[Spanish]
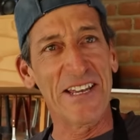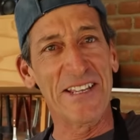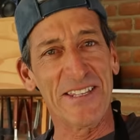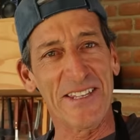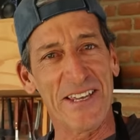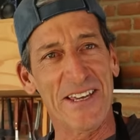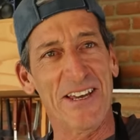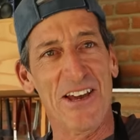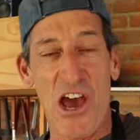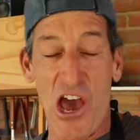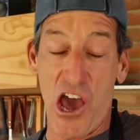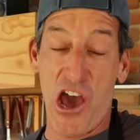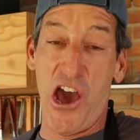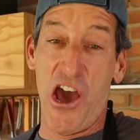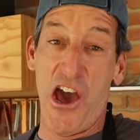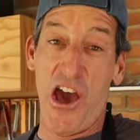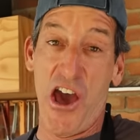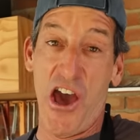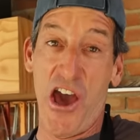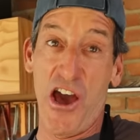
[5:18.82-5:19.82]
dente. Sí,
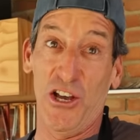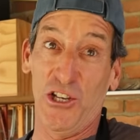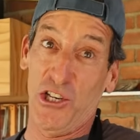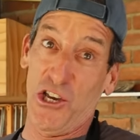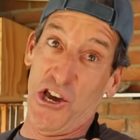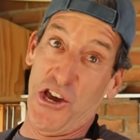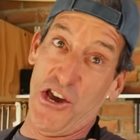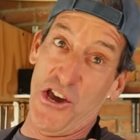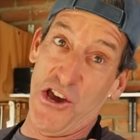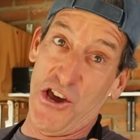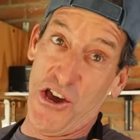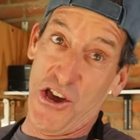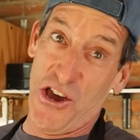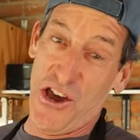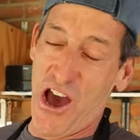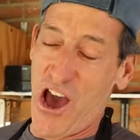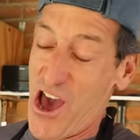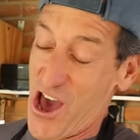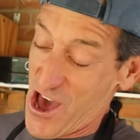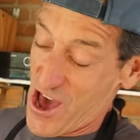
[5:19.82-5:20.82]
eh,
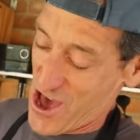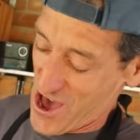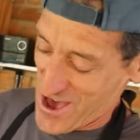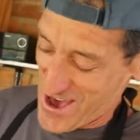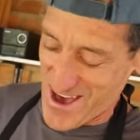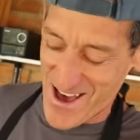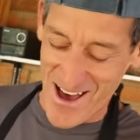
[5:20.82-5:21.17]
sí Soy eh. italiano